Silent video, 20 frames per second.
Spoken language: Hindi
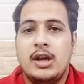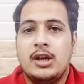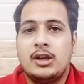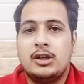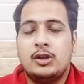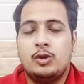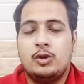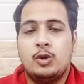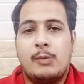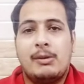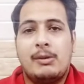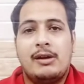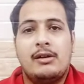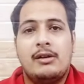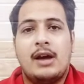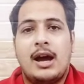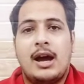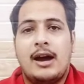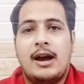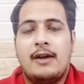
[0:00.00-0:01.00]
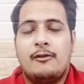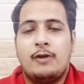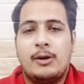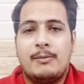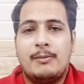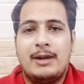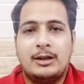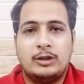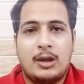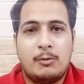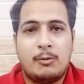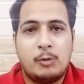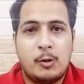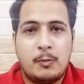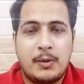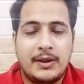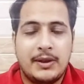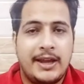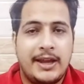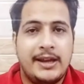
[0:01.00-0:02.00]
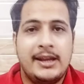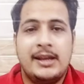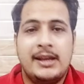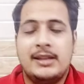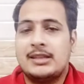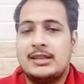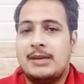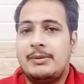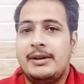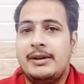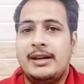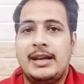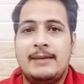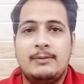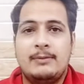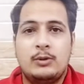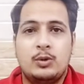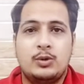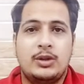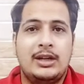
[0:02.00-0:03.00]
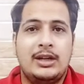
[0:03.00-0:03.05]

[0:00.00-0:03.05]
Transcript: नॉर्मल फॉर्मेट तो आपको पता है कि सभी टीम दूसरी